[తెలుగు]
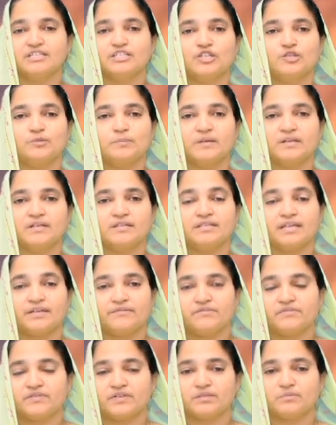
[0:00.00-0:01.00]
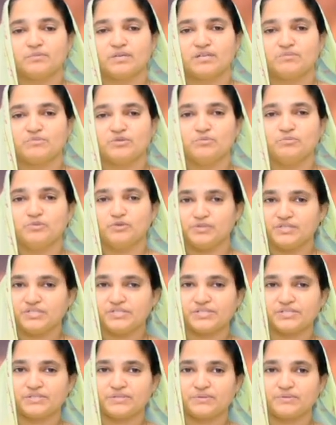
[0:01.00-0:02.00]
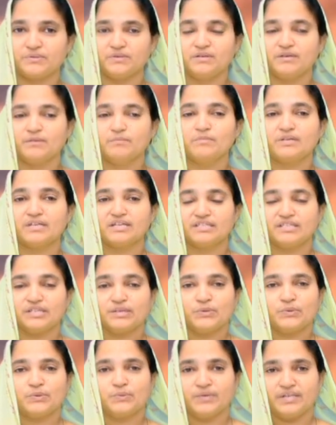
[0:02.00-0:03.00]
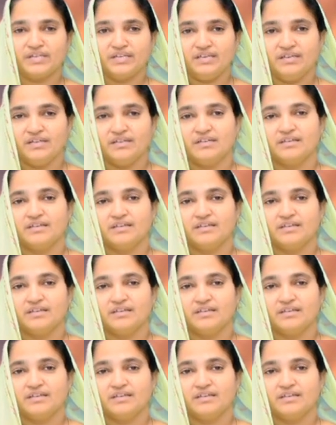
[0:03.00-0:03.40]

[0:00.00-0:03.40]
తదుపరి దైవ వర్తమానమును బోధించెదరు వీరందరూ విని